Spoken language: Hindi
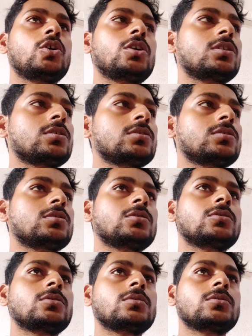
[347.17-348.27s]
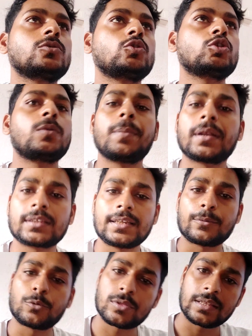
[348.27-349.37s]
और जो भी
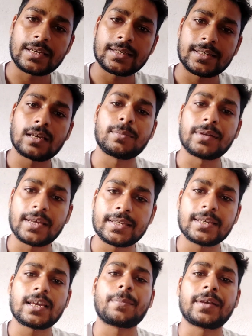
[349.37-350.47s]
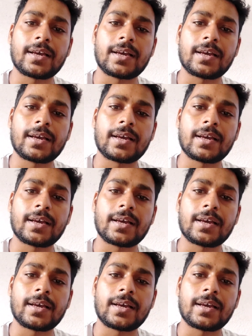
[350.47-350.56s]
बर्तन है आप खुद से लाइए यहाँ बनाइए यहाँ पे